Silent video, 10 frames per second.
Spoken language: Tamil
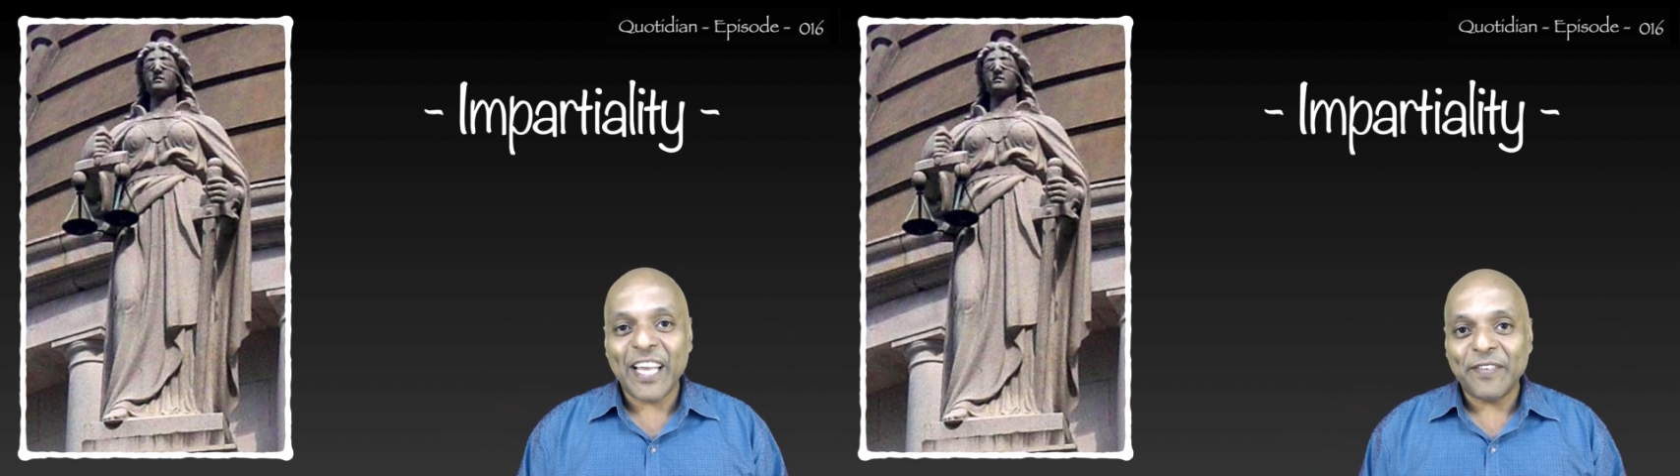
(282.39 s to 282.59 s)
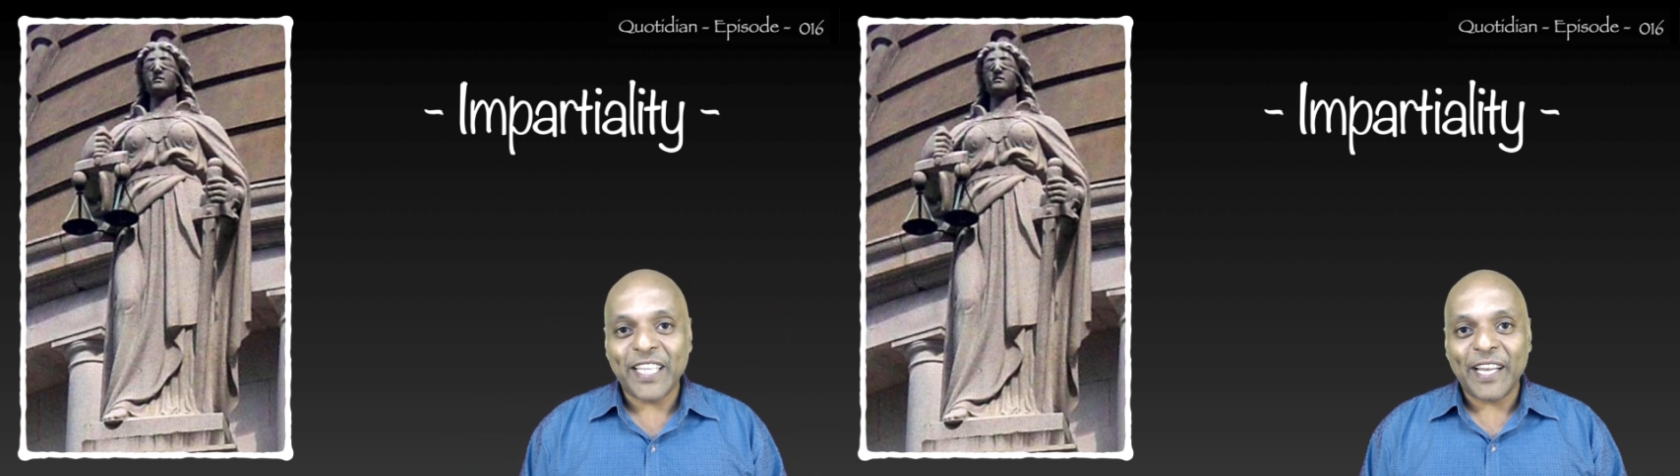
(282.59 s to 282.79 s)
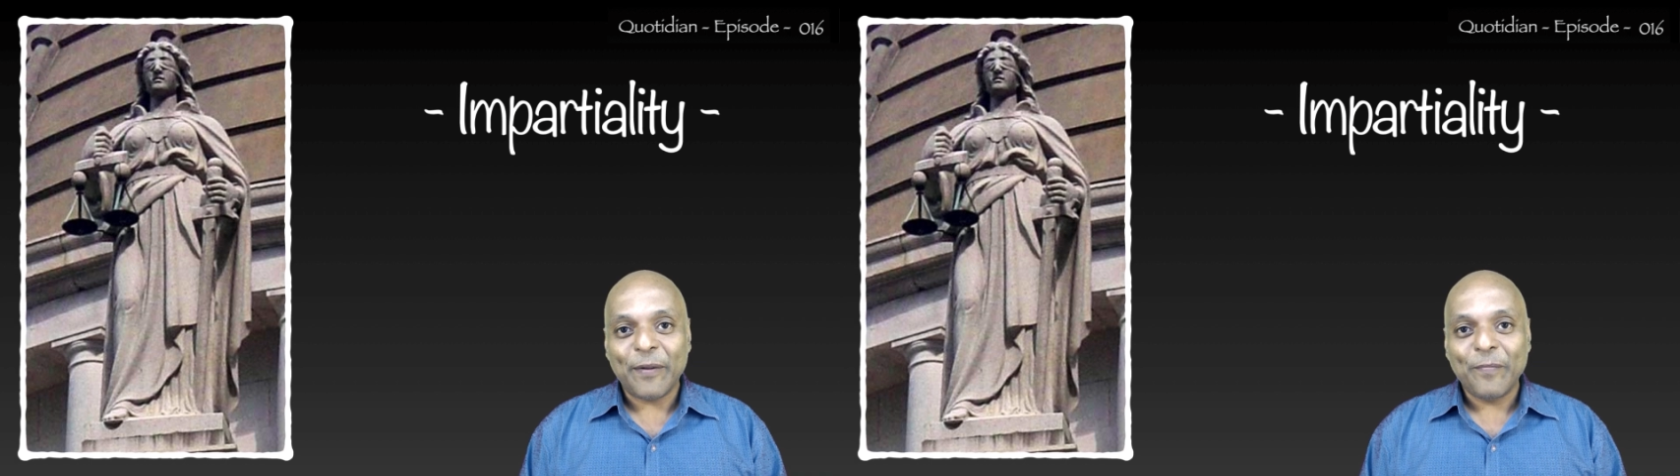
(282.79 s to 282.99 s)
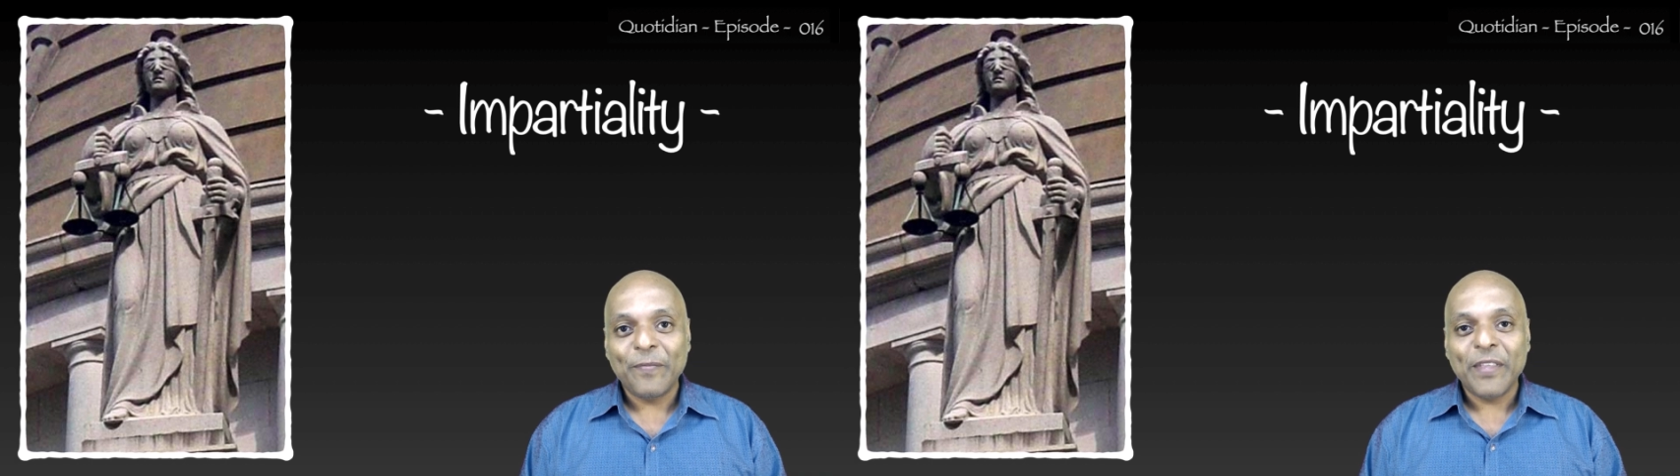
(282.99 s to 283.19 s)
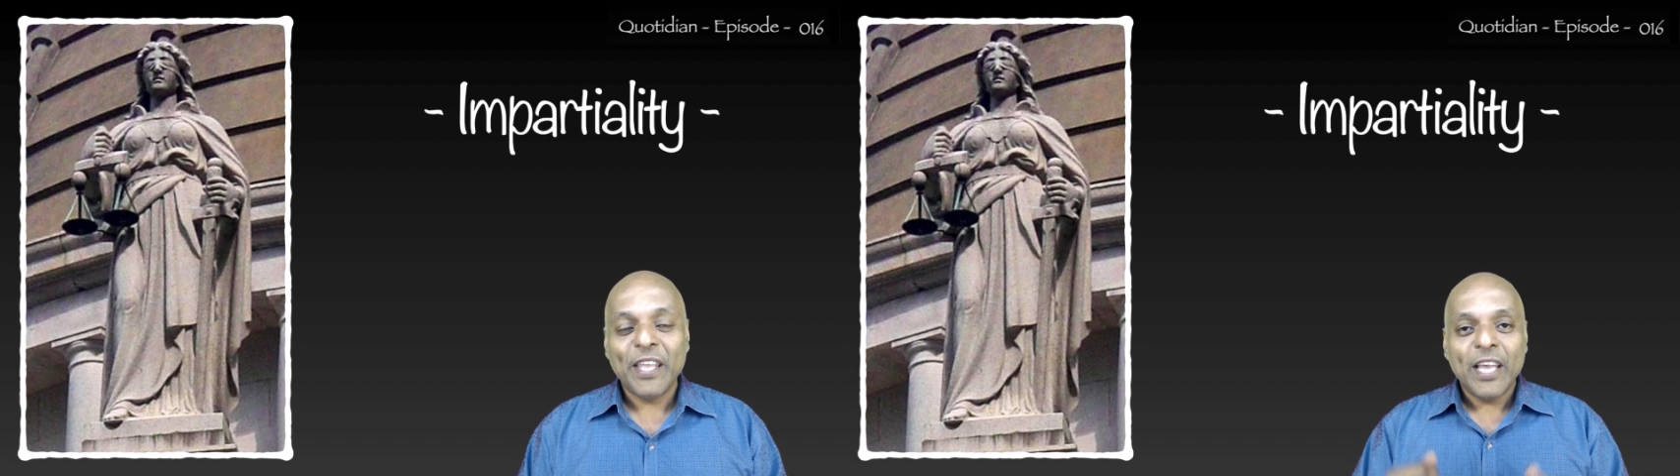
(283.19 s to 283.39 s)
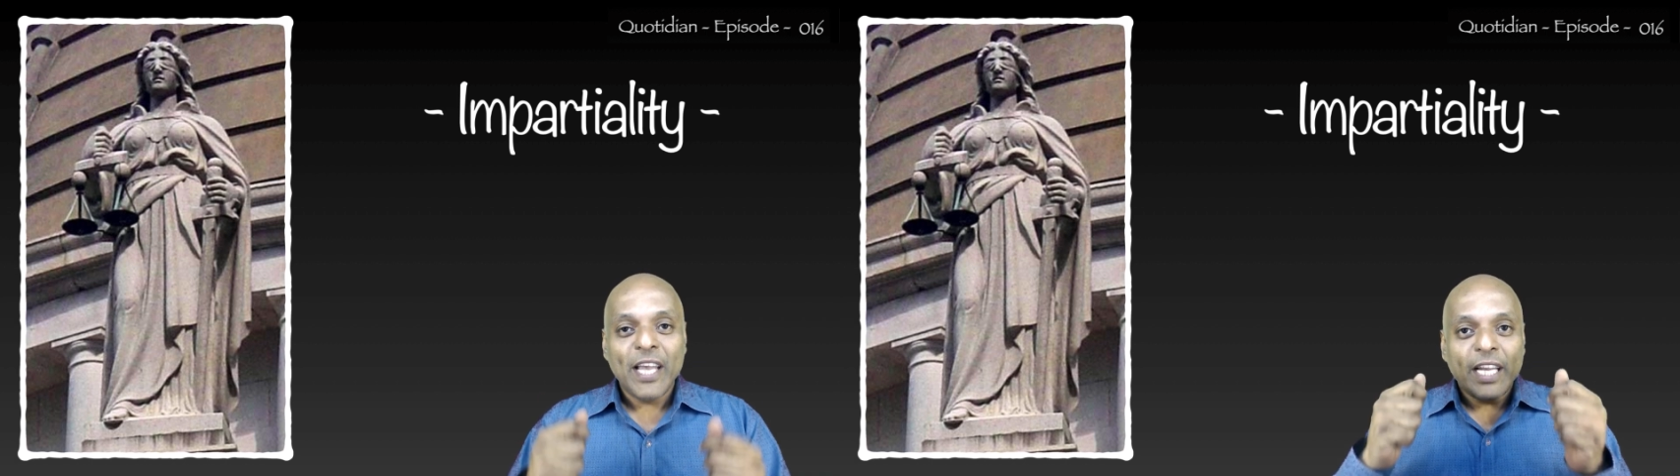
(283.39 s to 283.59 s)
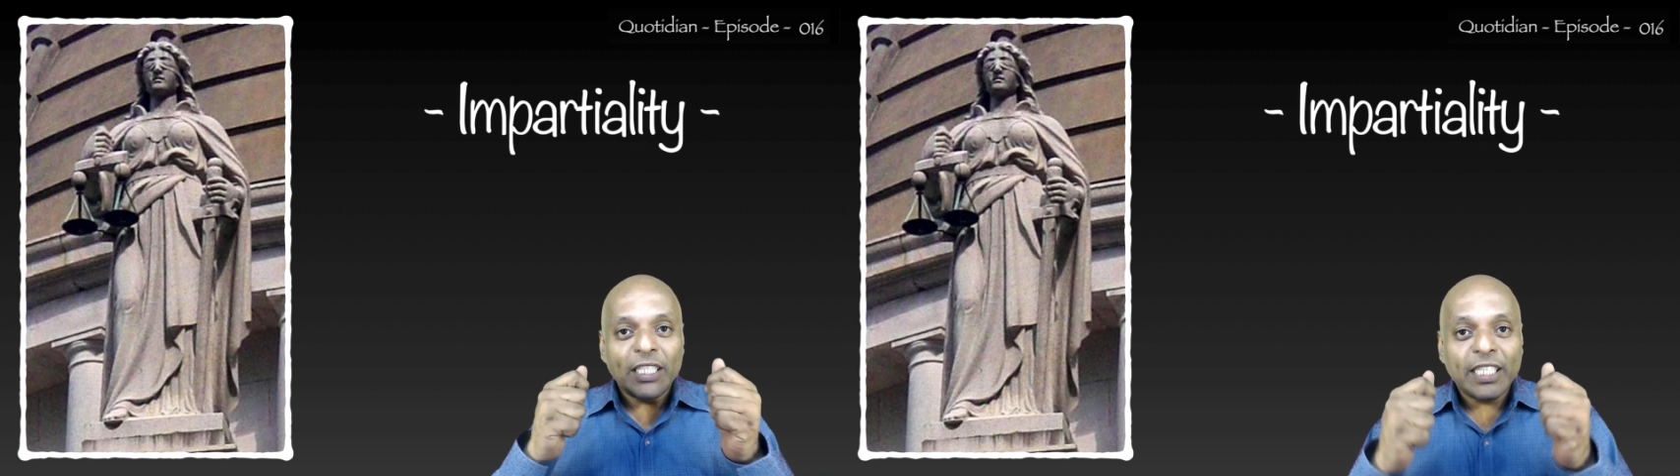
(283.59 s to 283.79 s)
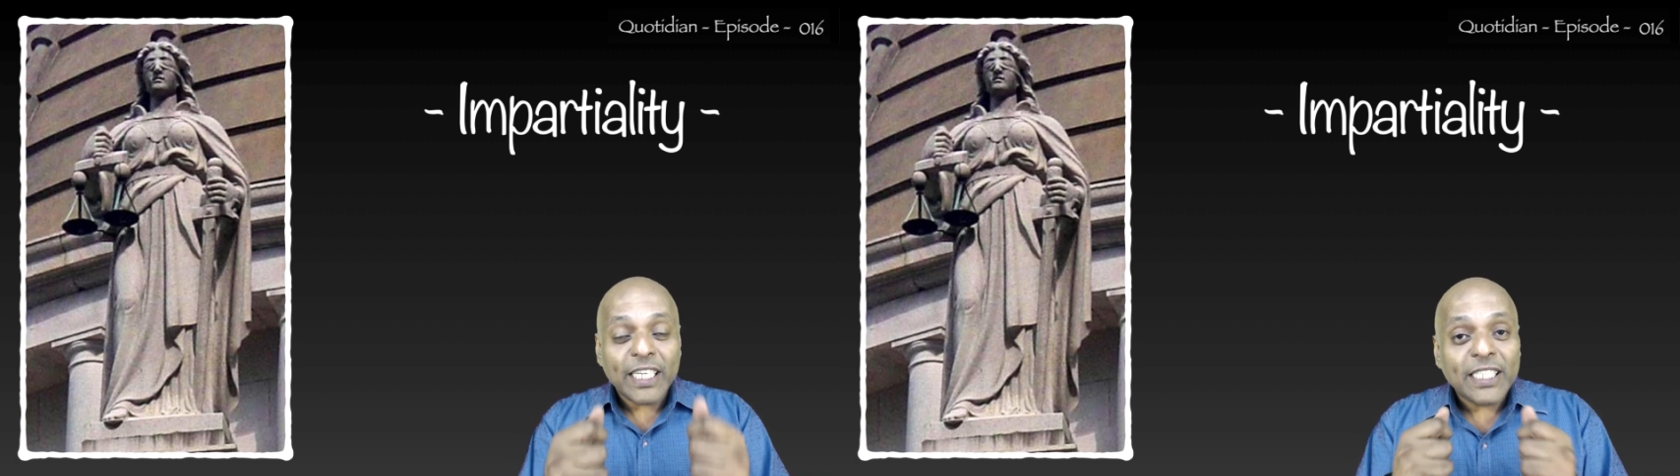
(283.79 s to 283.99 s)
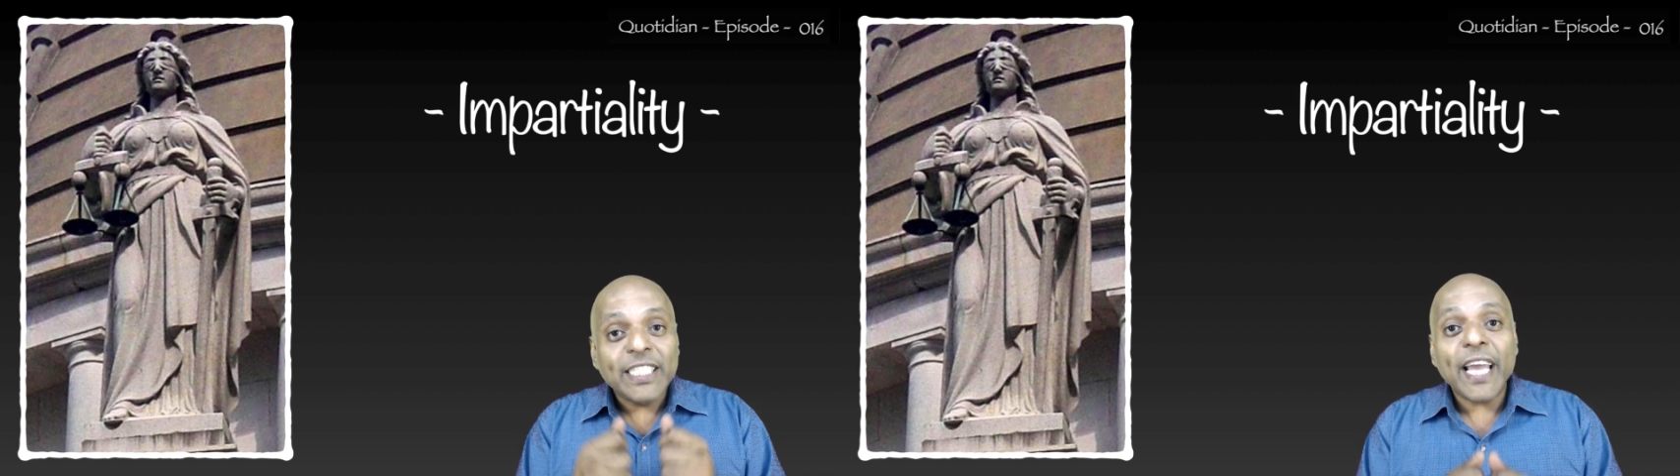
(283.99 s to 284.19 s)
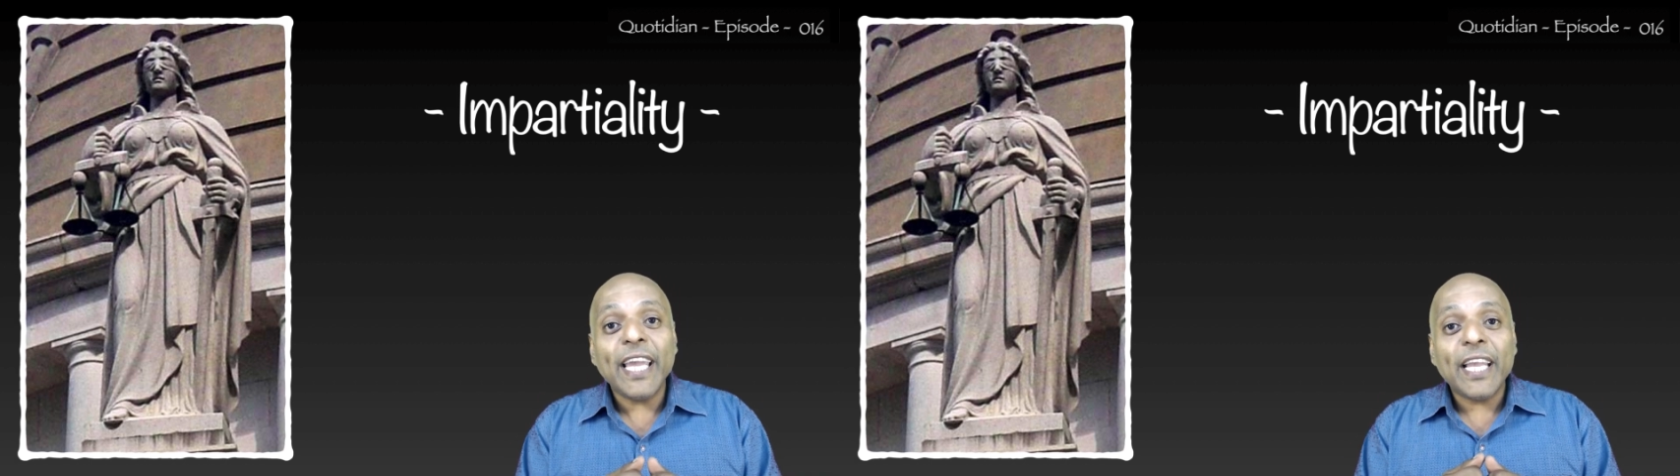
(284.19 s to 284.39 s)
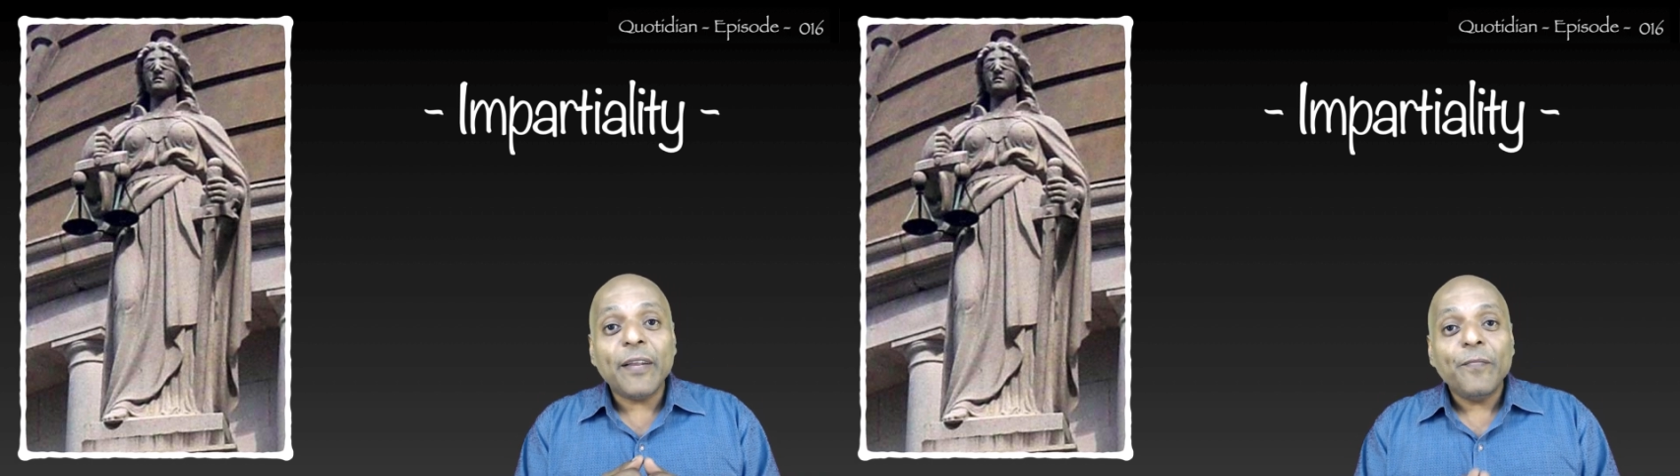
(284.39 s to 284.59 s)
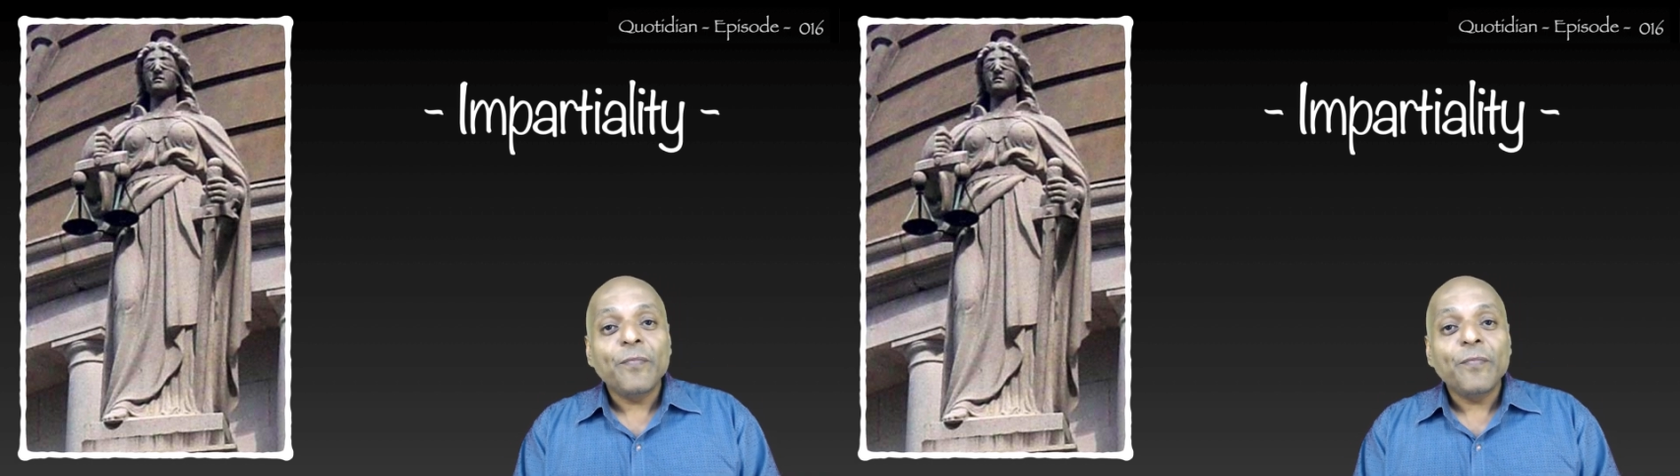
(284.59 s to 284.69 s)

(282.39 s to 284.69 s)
தேவதை ஷீ இஸ் சேயிங்